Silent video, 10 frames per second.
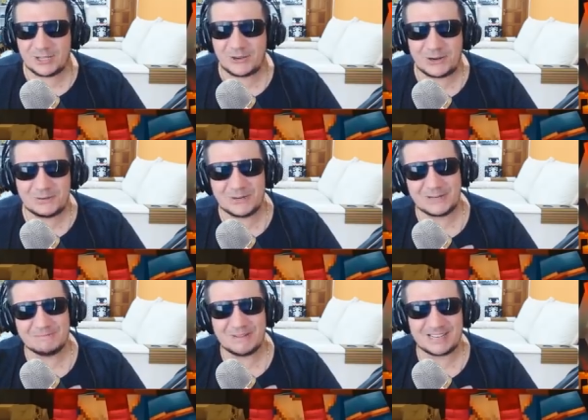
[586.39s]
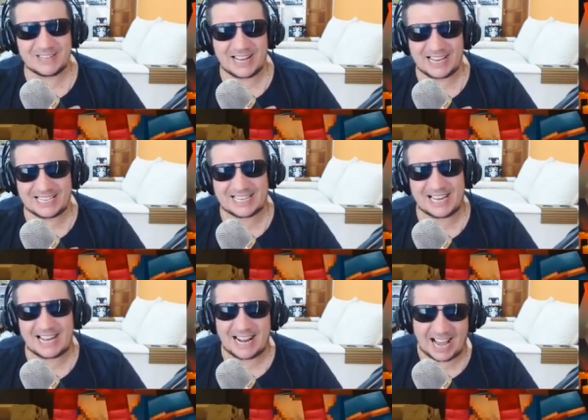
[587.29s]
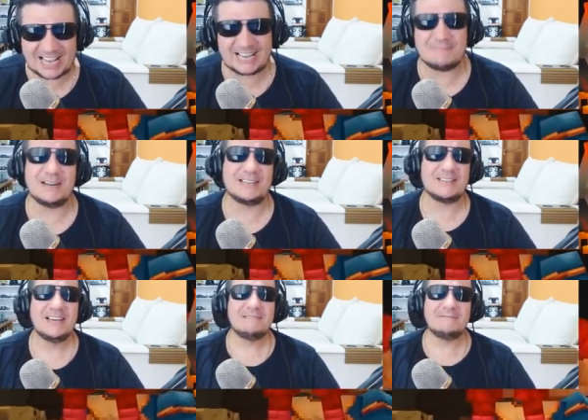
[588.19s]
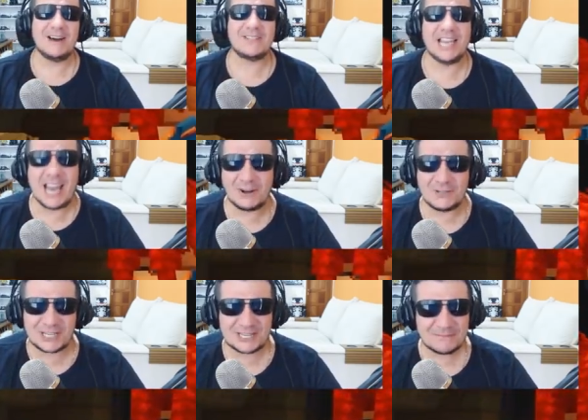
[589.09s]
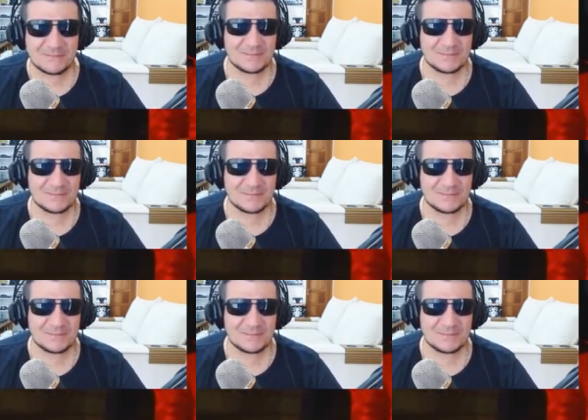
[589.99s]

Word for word: Eu adoro ouro, mano. Ai, caraca, mano. Meu Deus!